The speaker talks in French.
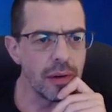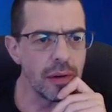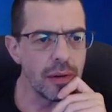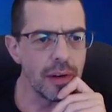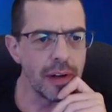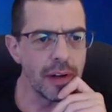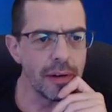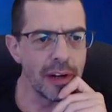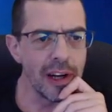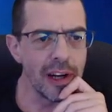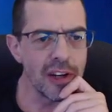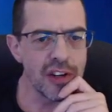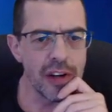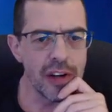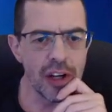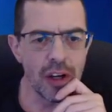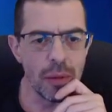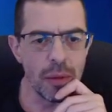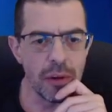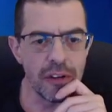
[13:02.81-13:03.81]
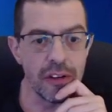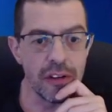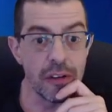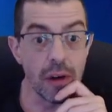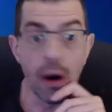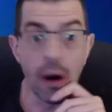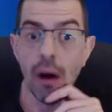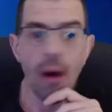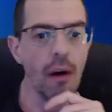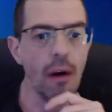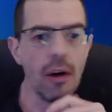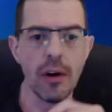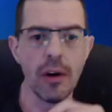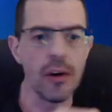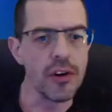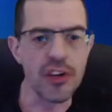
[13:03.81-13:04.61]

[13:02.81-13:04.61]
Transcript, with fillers: Ouais, voilà, j'avais commencé ça. Euh,